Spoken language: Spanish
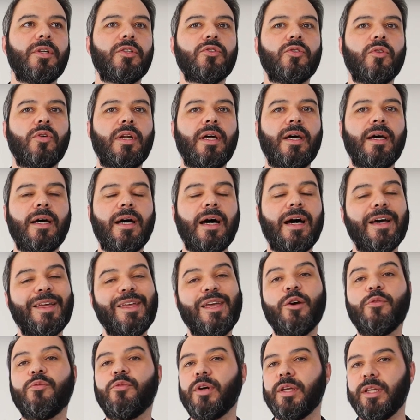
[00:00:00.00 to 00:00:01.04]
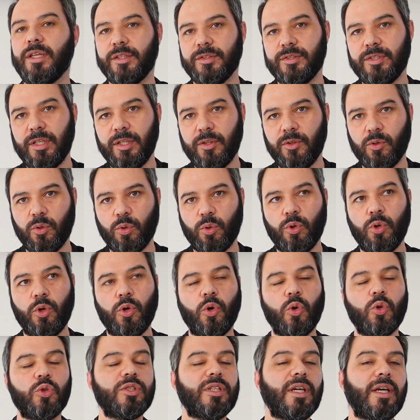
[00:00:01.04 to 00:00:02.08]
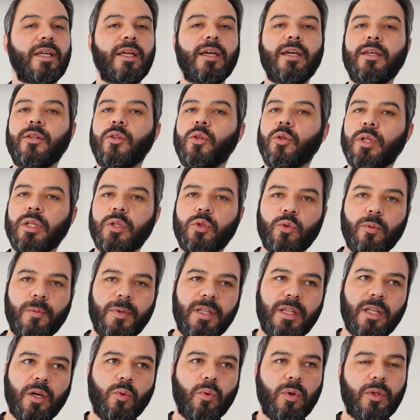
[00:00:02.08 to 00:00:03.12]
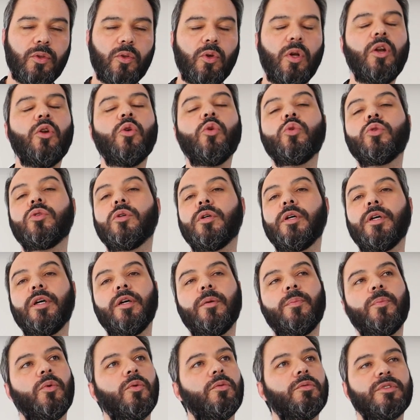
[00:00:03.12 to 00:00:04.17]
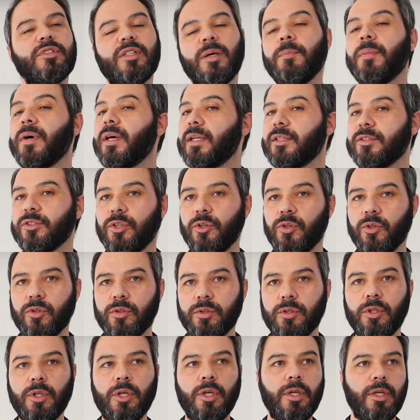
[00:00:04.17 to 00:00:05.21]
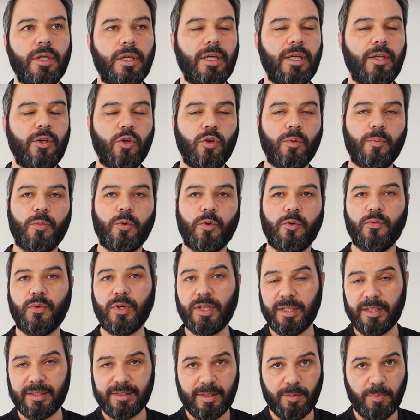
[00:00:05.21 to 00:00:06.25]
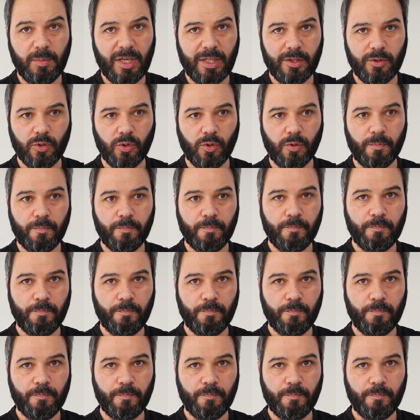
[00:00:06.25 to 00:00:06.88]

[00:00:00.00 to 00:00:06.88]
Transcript: persona haya fallecido o se haya ido de tu vida, cuando el luto es por separación y no por fallecimiento.